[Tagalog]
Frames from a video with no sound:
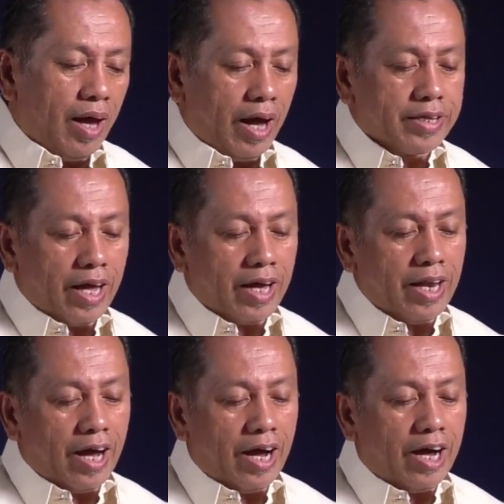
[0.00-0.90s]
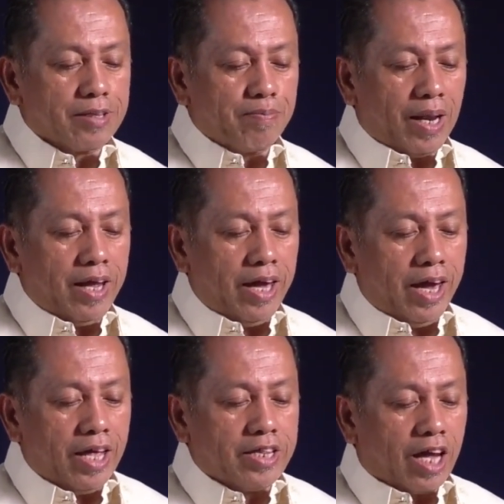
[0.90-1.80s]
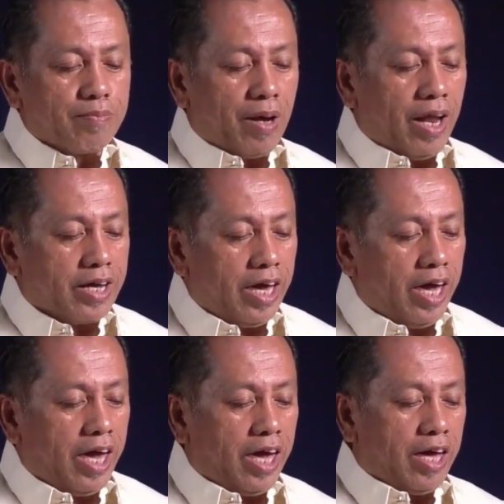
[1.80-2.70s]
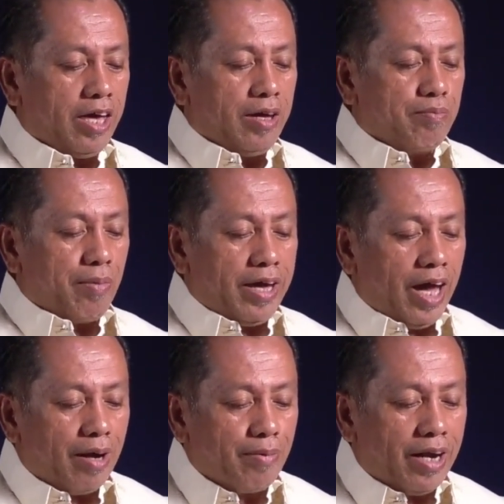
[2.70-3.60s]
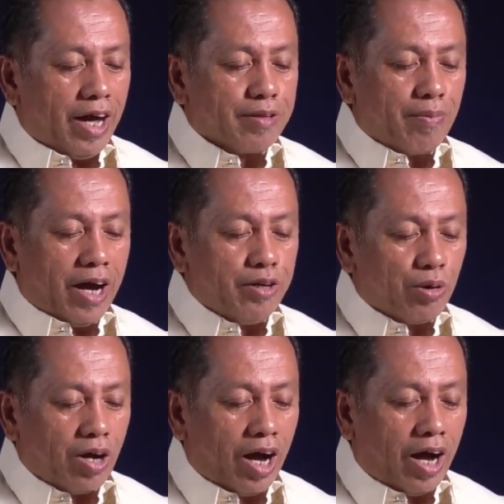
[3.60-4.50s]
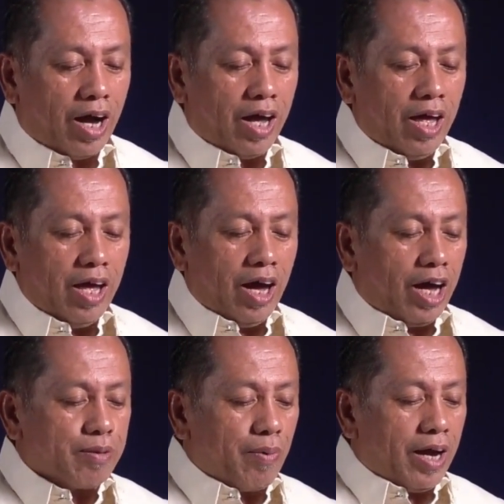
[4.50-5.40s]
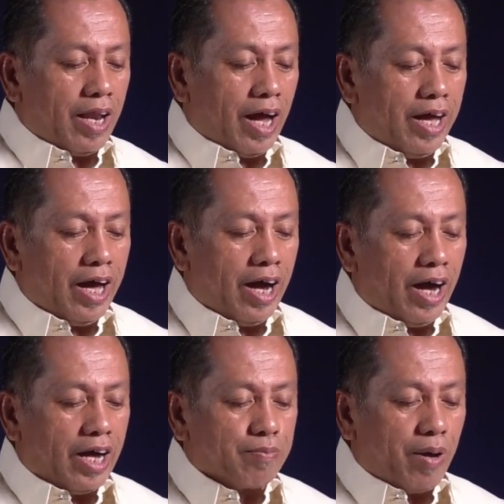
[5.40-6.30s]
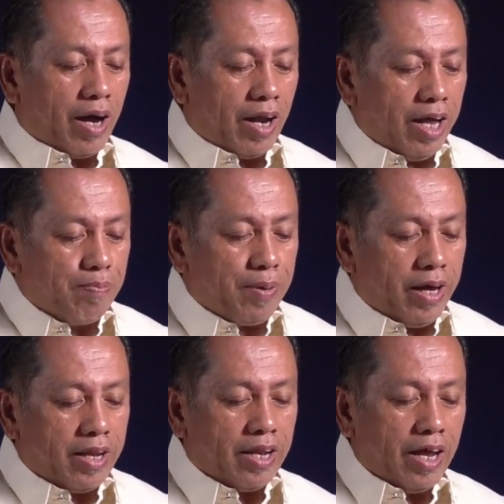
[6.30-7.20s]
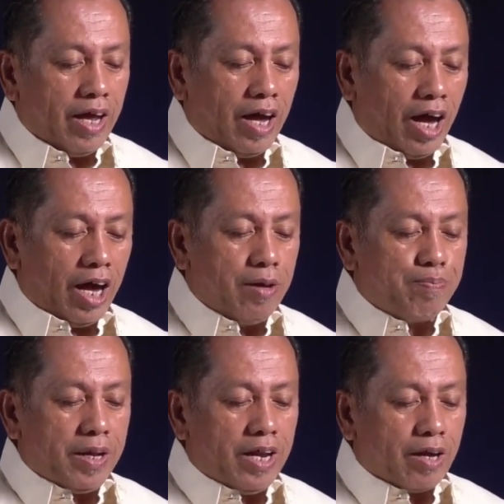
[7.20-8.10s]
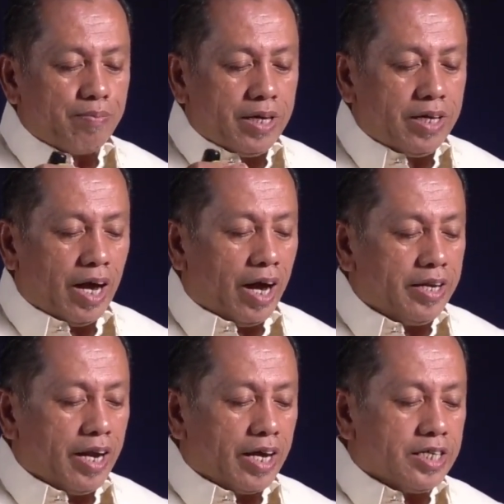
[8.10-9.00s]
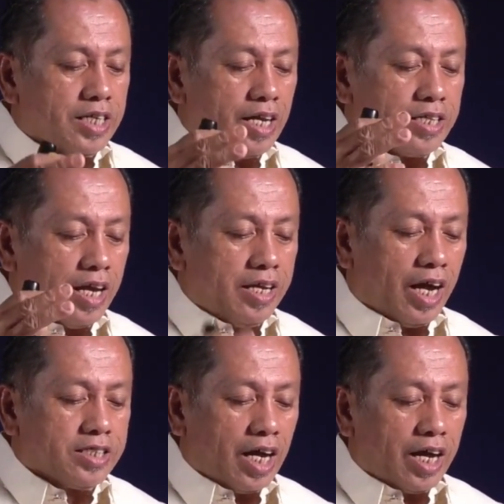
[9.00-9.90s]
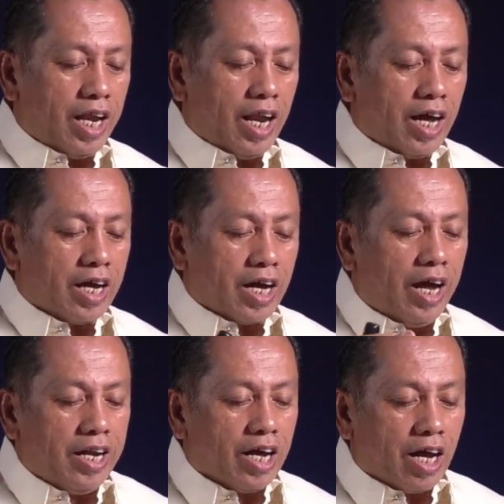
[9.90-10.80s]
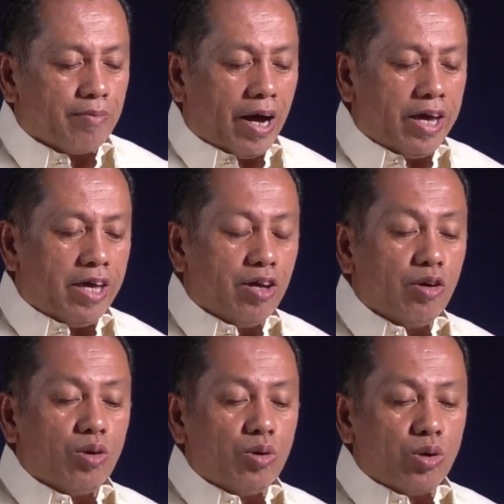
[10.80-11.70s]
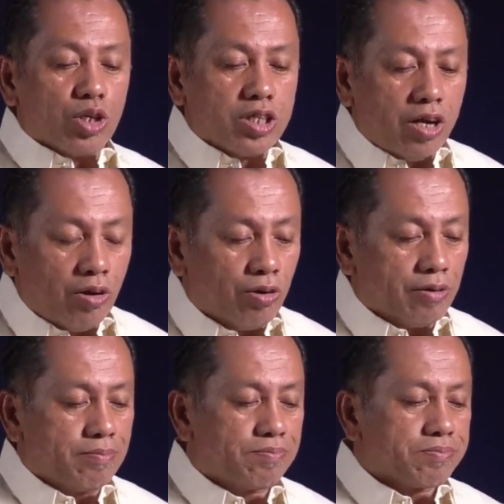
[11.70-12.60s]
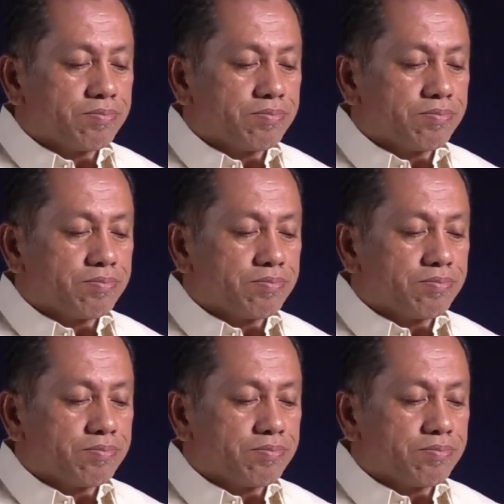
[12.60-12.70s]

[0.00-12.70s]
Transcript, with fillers: At ang lahat, maliit at malaki, mayaman at mga dukha, at mga laya at mga alipin, ay pinagbigyan ng isang tanda sa kanilang kanang kamay o sa noo.